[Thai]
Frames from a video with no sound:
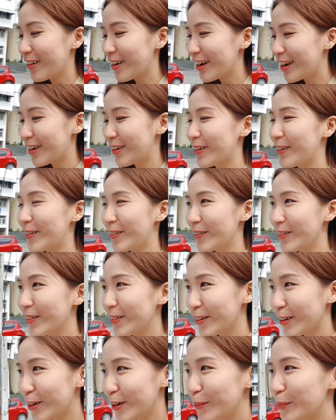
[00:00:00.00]
องเขา
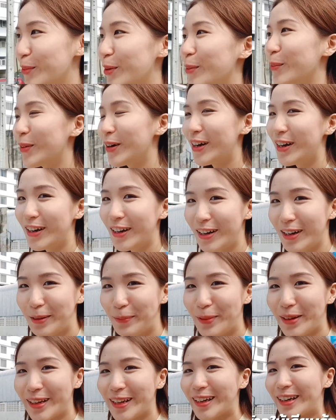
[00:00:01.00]
ก็บอกว่า
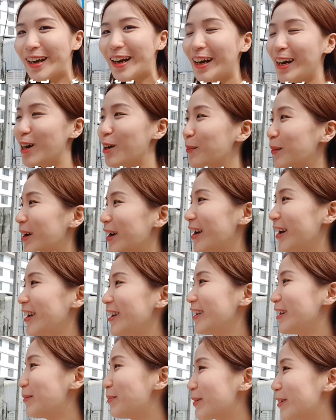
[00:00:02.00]
ไปกินข้าวมา
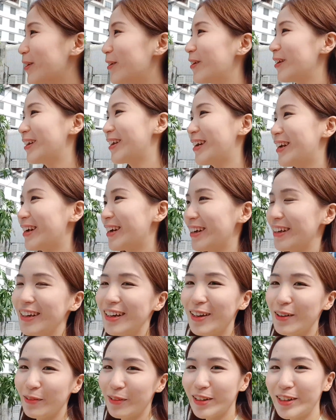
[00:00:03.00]
ให้เรียบร้อยนะคะ
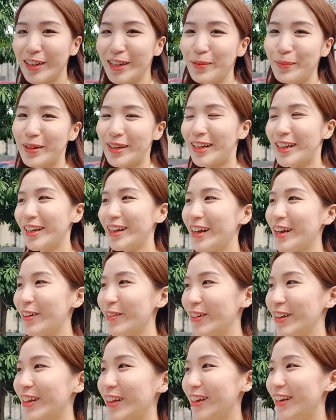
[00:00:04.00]
เราก็เดินมากินแถ
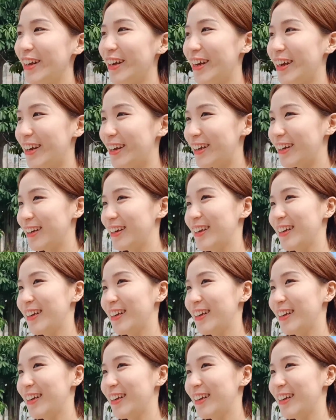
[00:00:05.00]
วนี้เลยค่ะ